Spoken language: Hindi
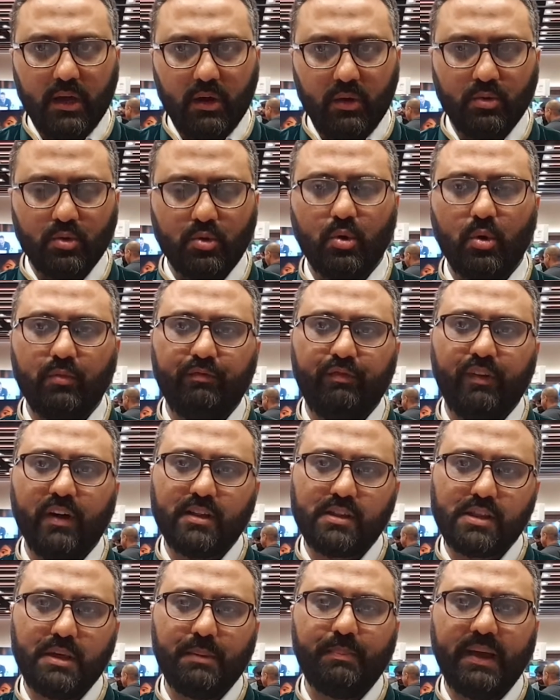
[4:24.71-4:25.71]
उनको
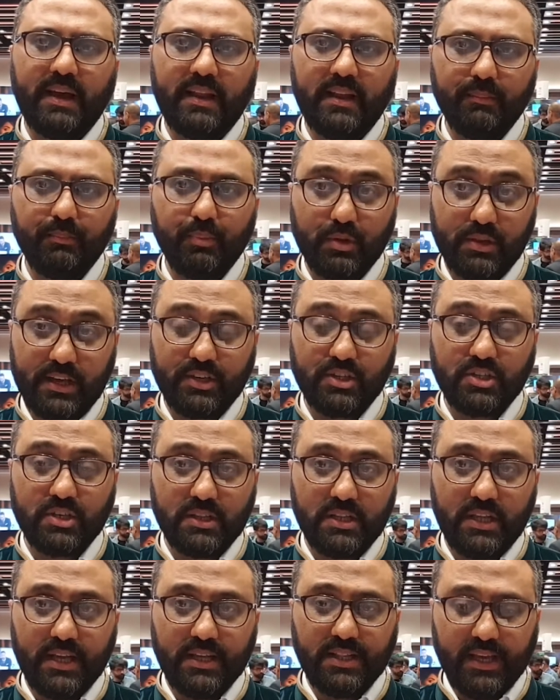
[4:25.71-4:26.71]
वक्त से पहले
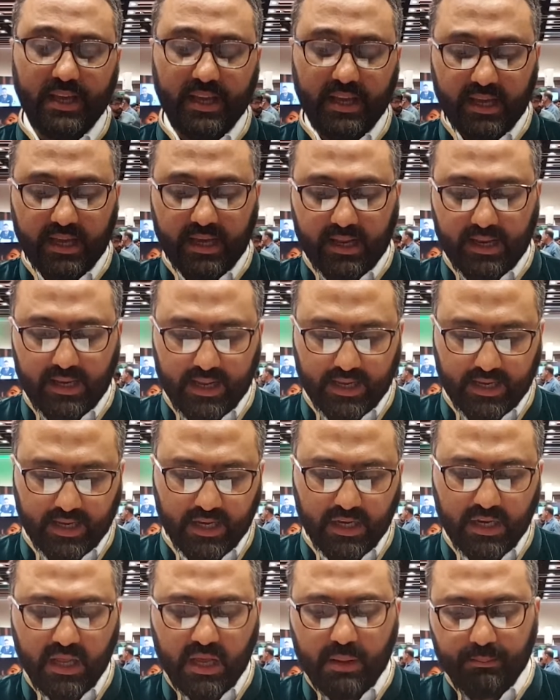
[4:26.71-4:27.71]
पोजेशन दे दे
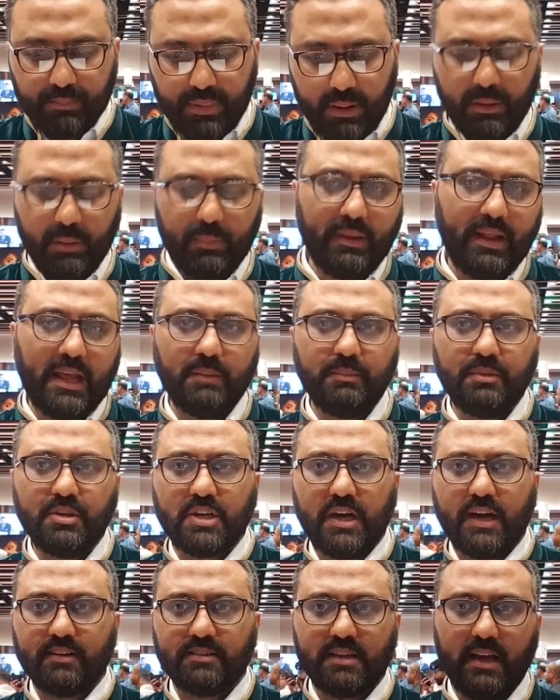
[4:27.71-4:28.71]
लेकिन पेमेंट प्लान भी
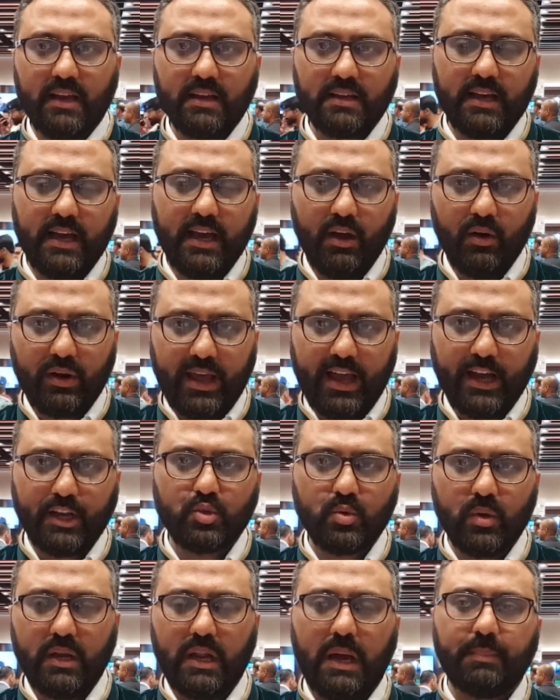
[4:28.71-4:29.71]
चार साल का है और
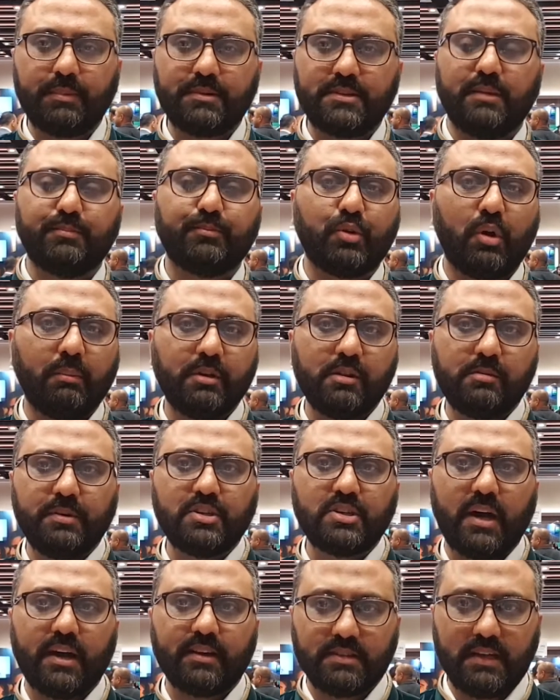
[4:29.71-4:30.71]
एक्चुअल आपके साथ प्रॉमिस भी
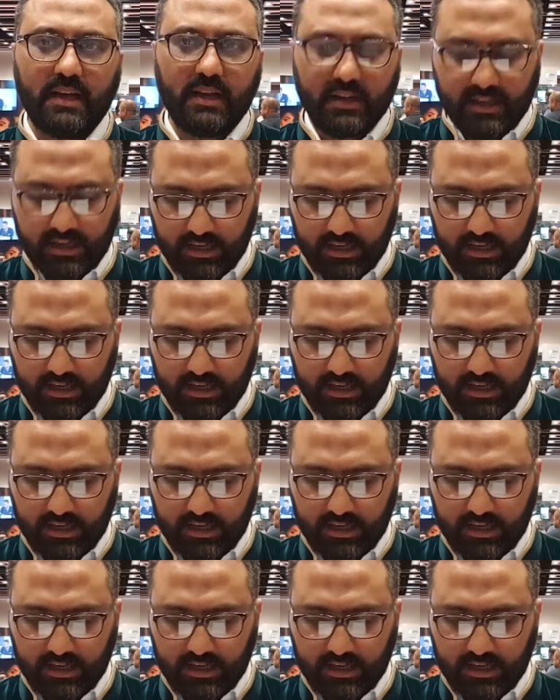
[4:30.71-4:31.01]
चार साल का